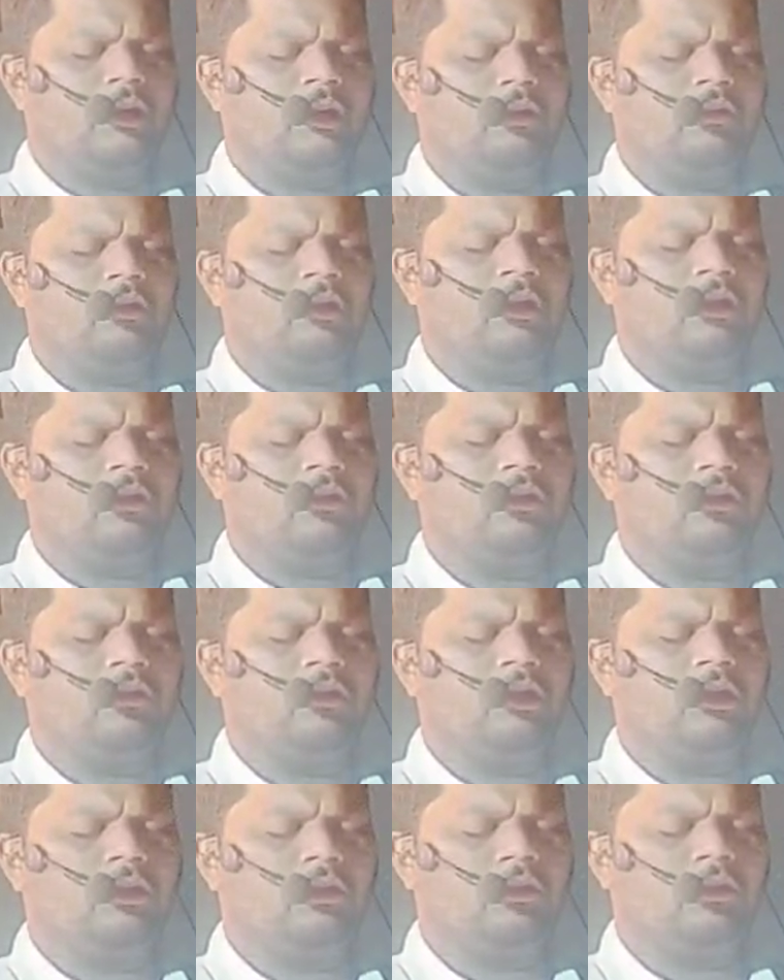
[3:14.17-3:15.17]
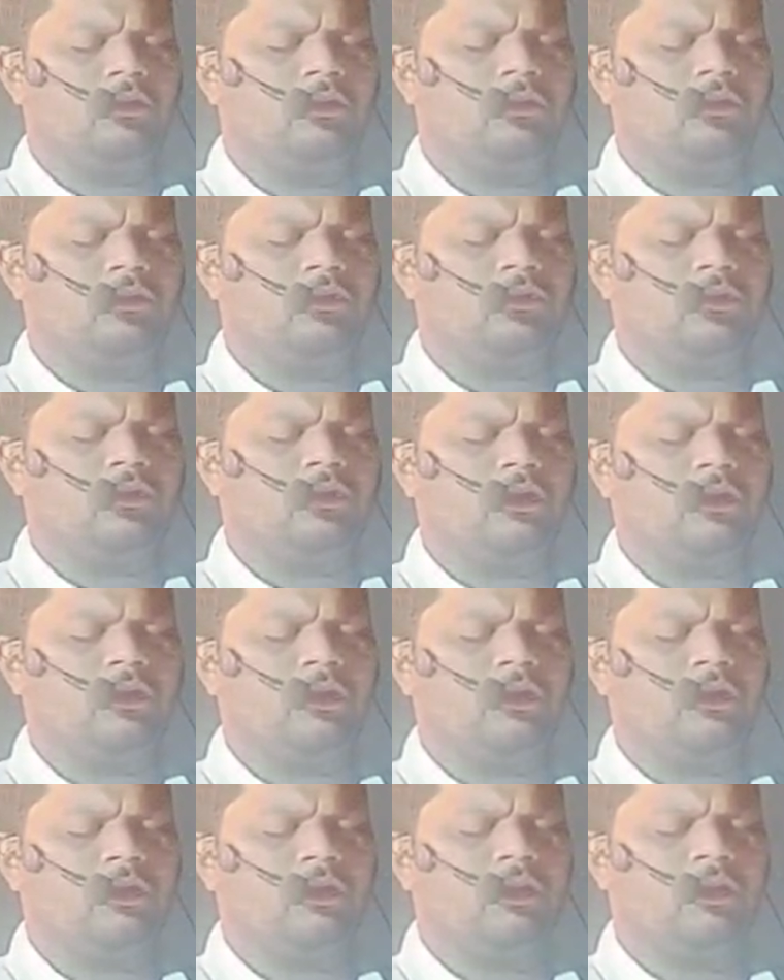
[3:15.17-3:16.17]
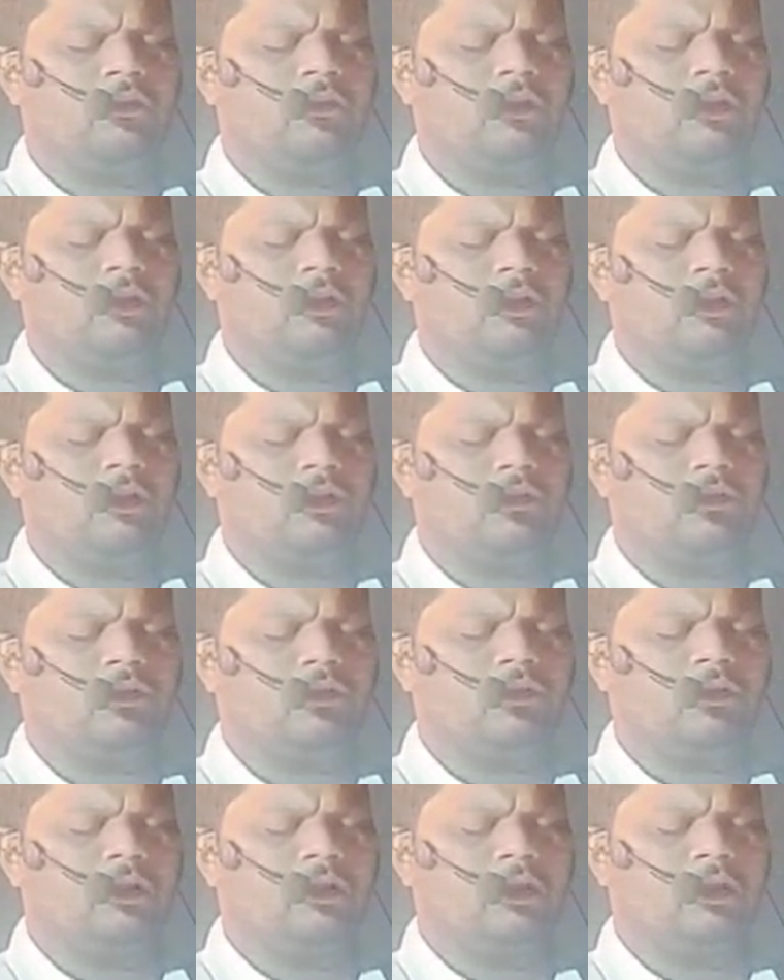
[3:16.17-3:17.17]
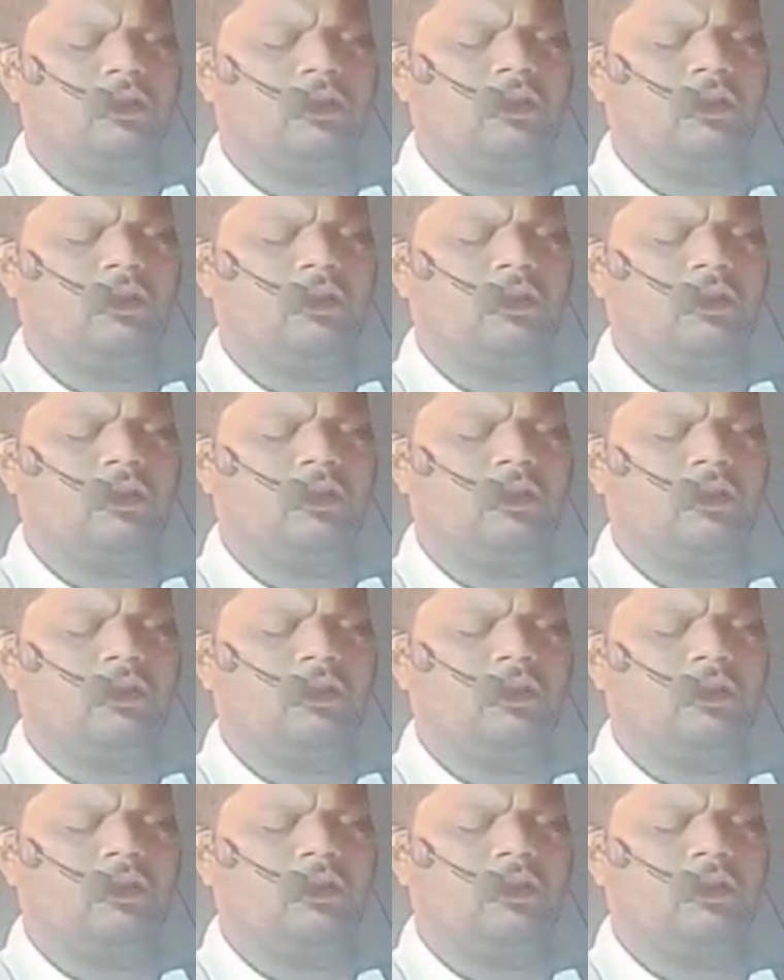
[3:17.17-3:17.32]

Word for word: ఎవరు నన్ను చేయి విడచినా